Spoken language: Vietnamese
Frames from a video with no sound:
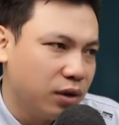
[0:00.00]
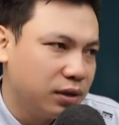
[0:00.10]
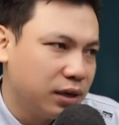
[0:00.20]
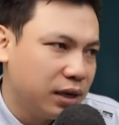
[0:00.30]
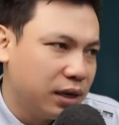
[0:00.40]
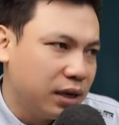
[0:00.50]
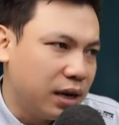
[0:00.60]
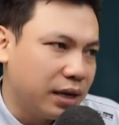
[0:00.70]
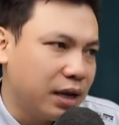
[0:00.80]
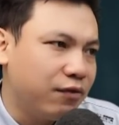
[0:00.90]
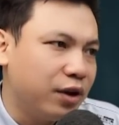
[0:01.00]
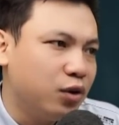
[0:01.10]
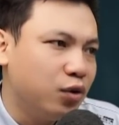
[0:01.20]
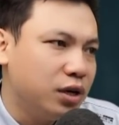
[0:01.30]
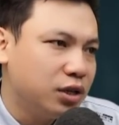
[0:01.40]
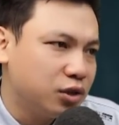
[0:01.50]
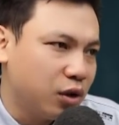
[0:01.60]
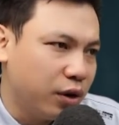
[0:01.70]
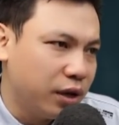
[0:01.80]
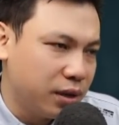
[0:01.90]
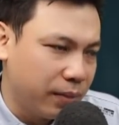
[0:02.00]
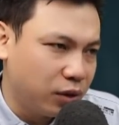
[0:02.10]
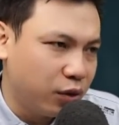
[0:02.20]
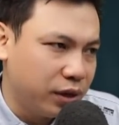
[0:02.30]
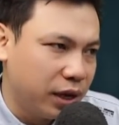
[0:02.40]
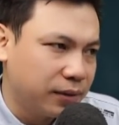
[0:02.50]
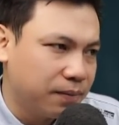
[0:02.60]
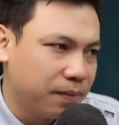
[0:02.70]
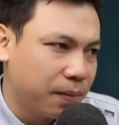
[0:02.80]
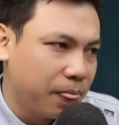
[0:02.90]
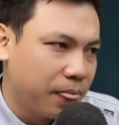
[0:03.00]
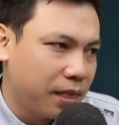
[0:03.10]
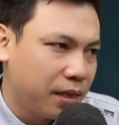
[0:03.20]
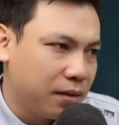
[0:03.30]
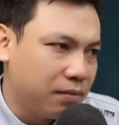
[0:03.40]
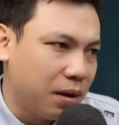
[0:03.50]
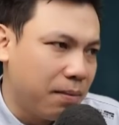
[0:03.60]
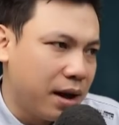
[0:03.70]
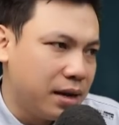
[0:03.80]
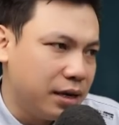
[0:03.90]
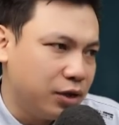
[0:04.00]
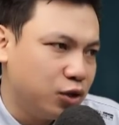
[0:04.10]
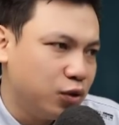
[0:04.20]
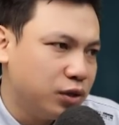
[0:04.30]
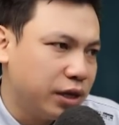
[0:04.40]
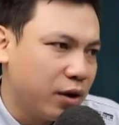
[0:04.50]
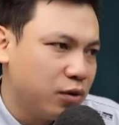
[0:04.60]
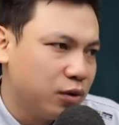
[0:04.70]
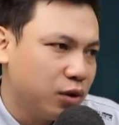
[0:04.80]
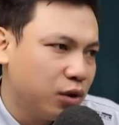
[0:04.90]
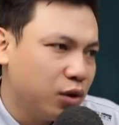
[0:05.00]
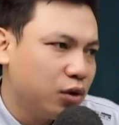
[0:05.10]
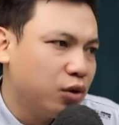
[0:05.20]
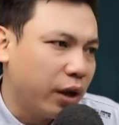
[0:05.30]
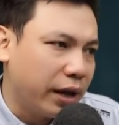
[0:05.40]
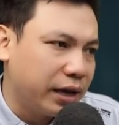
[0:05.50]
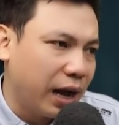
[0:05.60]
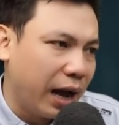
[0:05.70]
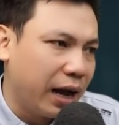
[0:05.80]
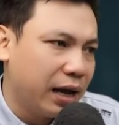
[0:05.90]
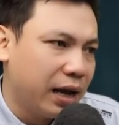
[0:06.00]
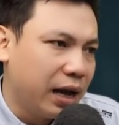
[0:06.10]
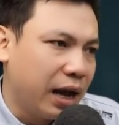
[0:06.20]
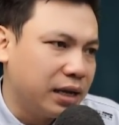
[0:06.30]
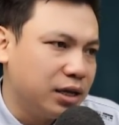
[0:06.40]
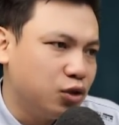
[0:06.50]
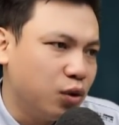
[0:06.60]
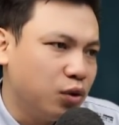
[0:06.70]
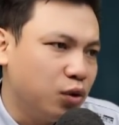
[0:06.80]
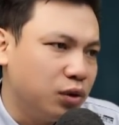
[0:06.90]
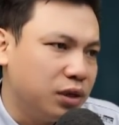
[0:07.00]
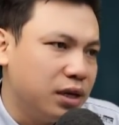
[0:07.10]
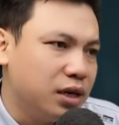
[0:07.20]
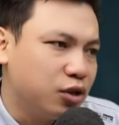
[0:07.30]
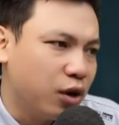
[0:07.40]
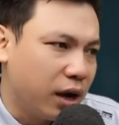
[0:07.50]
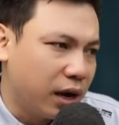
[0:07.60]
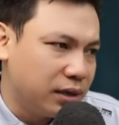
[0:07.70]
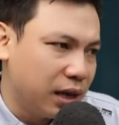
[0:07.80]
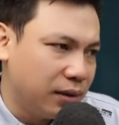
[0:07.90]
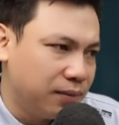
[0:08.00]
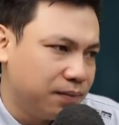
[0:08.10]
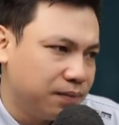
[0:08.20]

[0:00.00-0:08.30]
Mụ cố nén lại một tiếng thét trong cổ họng, khẽ khàng nhấc chân lên. 10 đầu ngón chân đã bị máu kết lại. Mụ Xuyến nhìn